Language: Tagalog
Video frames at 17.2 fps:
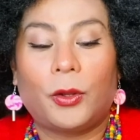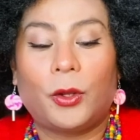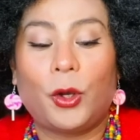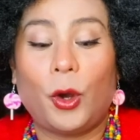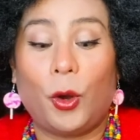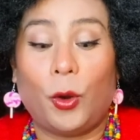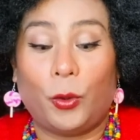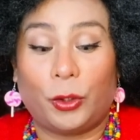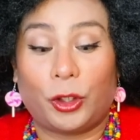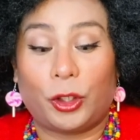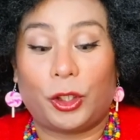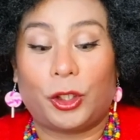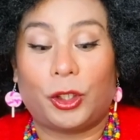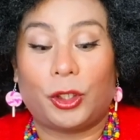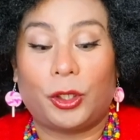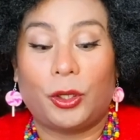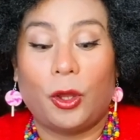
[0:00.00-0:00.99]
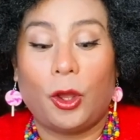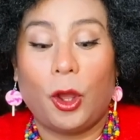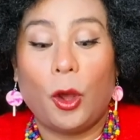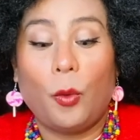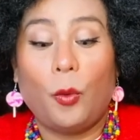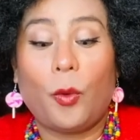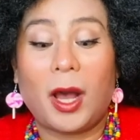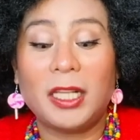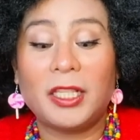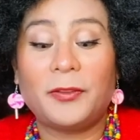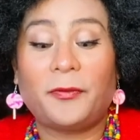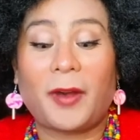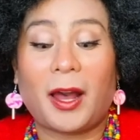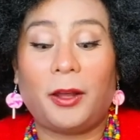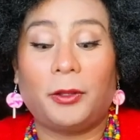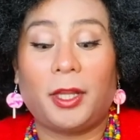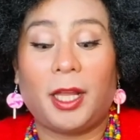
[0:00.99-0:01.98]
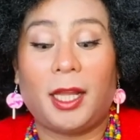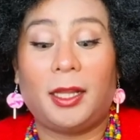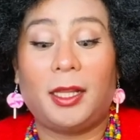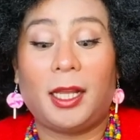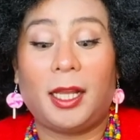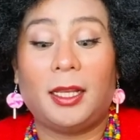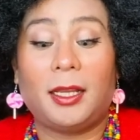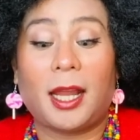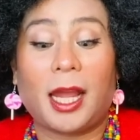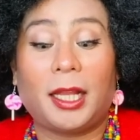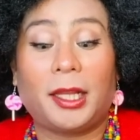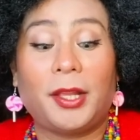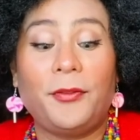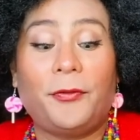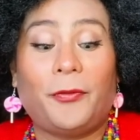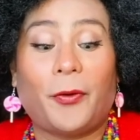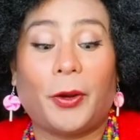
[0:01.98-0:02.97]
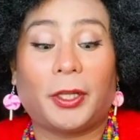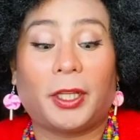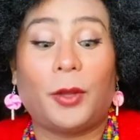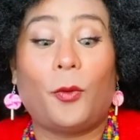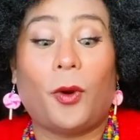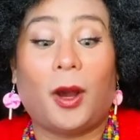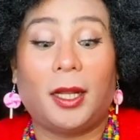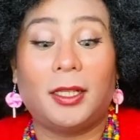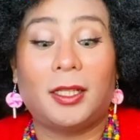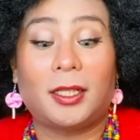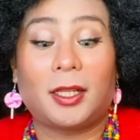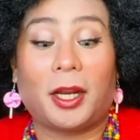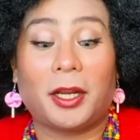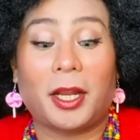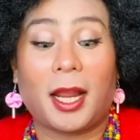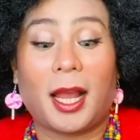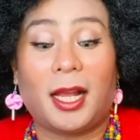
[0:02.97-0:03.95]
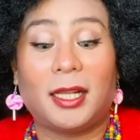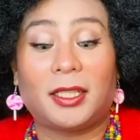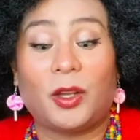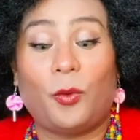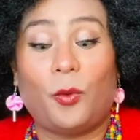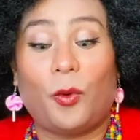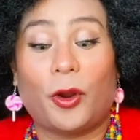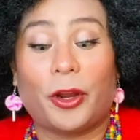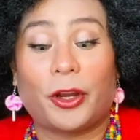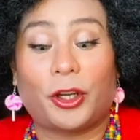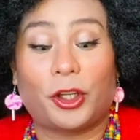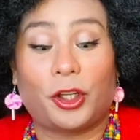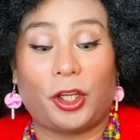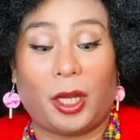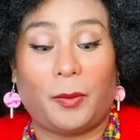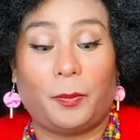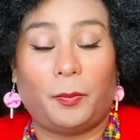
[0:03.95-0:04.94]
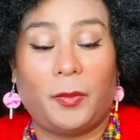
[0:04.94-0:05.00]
Coach was founded in 1941 starting as a workshop.